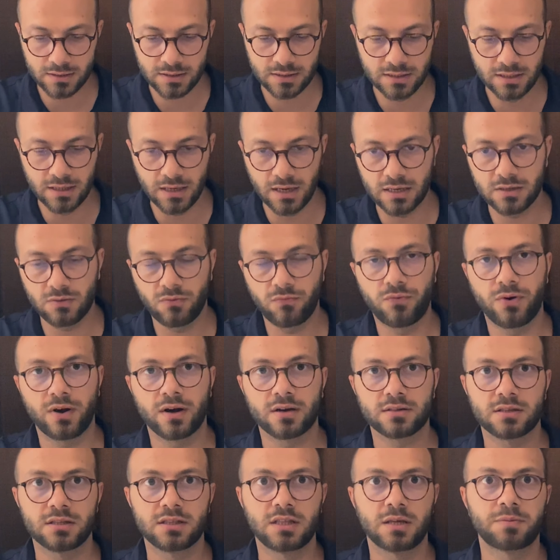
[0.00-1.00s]
Cihaz
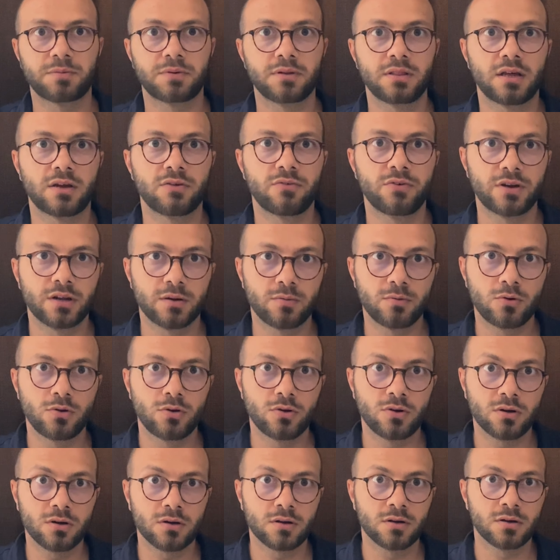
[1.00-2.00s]
farklı tepkiler
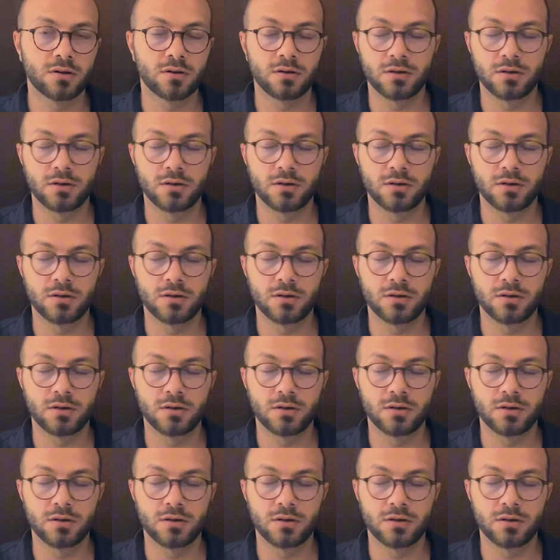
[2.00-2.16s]
verebiliyor.